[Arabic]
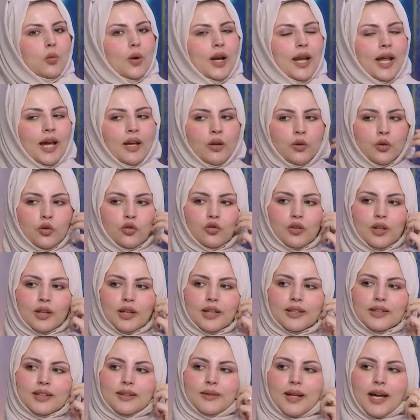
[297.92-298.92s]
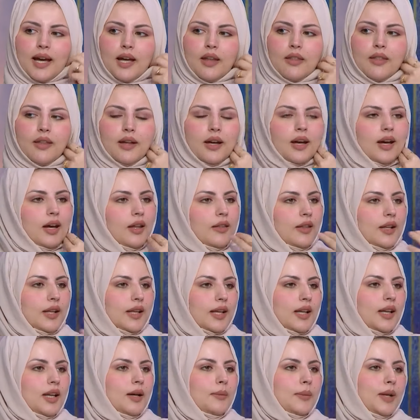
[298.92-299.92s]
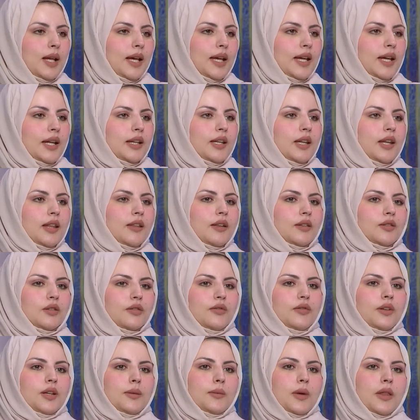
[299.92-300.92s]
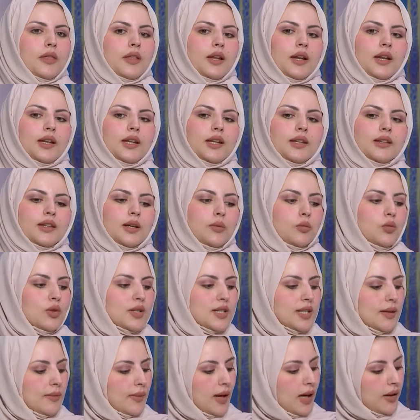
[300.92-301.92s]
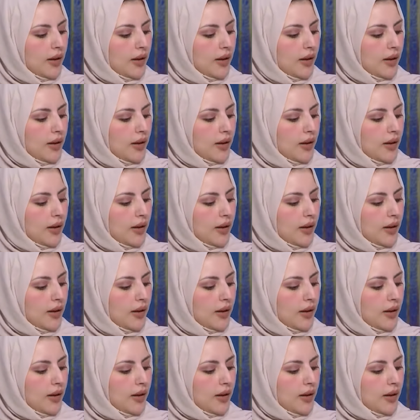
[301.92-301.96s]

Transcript: ولا يشترط هذا هذا الكلام لا يعني إذا طفلي مثلا أنت ملزم